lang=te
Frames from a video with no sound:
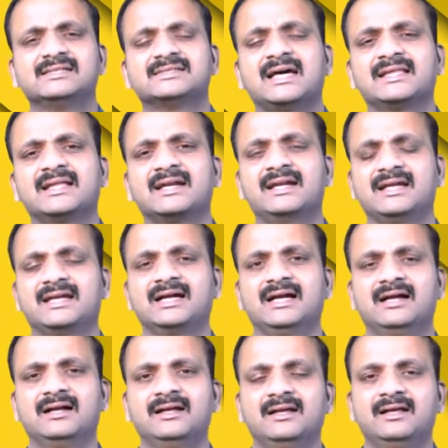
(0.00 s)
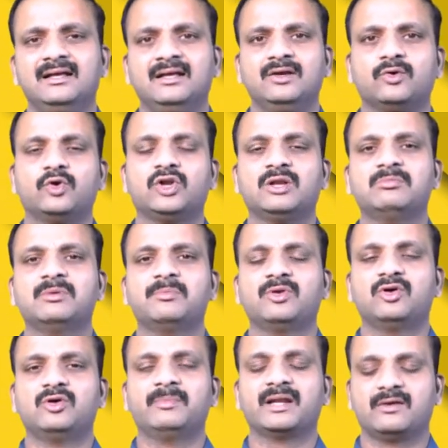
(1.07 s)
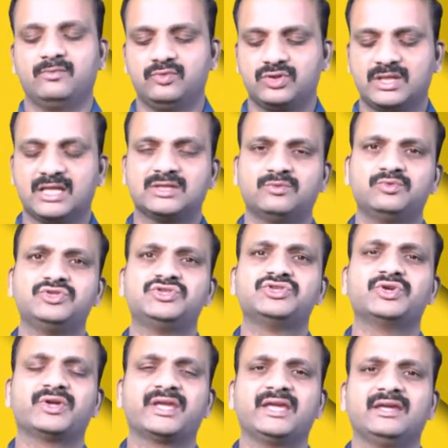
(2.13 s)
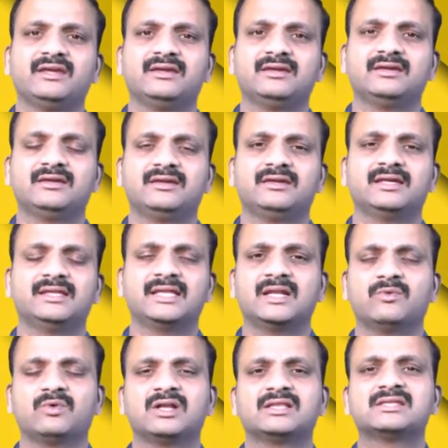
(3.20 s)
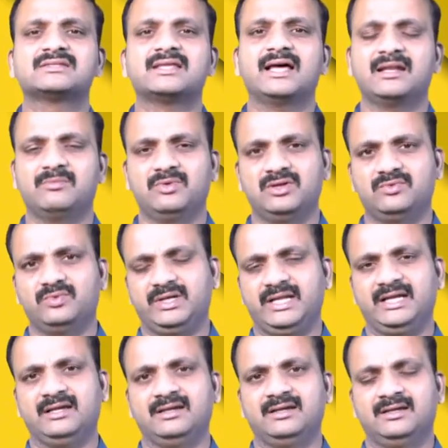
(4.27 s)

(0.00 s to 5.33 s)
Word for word: సాధారణంగా కుటుంబంలో మన ఉన్నత ఉద్యోగి ఏదైనా ఉన్నత స్థానంలో ఉంటే